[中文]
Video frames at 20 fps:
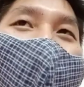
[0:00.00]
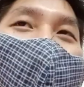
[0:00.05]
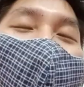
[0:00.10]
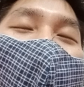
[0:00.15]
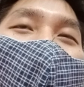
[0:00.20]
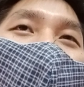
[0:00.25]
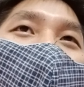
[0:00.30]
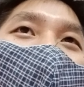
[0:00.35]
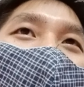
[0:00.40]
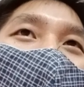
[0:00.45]
就
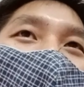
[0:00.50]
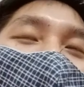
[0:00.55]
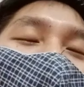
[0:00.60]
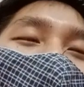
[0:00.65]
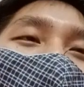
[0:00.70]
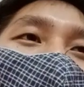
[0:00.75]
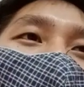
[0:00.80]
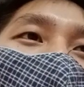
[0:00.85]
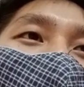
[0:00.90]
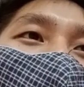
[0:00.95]
是你
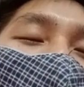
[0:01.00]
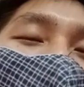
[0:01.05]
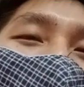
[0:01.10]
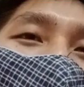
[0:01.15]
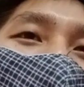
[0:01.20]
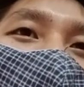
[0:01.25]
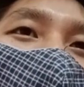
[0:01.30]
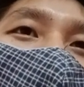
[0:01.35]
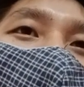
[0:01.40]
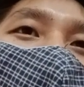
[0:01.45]
的
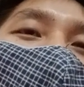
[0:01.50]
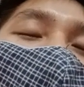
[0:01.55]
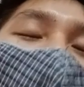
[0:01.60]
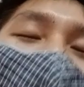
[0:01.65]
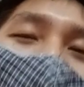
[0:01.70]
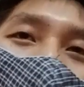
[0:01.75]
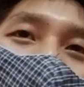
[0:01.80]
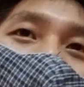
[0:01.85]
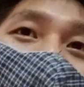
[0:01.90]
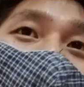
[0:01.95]
量已经是
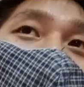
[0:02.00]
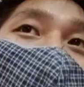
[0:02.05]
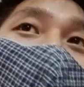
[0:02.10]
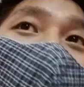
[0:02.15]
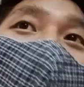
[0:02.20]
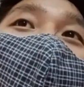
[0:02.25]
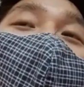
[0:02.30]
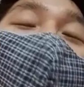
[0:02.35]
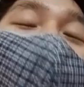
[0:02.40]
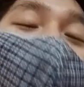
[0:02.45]
超
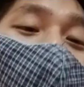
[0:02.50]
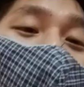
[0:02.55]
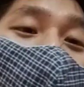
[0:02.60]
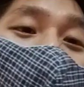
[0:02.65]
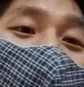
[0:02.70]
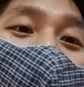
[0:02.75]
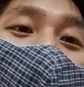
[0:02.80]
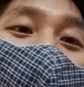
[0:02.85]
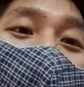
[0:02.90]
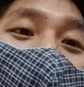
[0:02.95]
超过
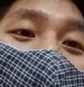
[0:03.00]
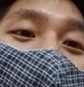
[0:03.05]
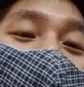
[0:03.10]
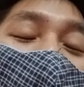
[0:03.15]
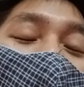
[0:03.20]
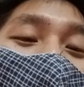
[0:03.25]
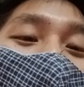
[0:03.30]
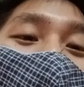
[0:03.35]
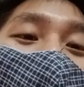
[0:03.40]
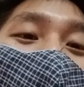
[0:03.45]
超过
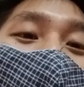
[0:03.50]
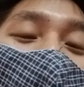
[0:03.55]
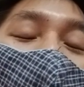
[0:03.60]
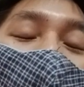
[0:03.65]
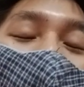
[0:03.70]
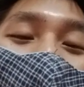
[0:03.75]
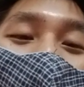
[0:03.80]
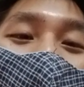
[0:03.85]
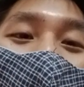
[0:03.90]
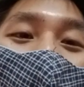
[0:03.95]
你的那
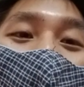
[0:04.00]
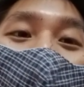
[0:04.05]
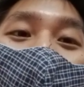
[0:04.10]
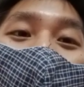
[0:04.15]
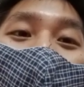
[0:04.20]
个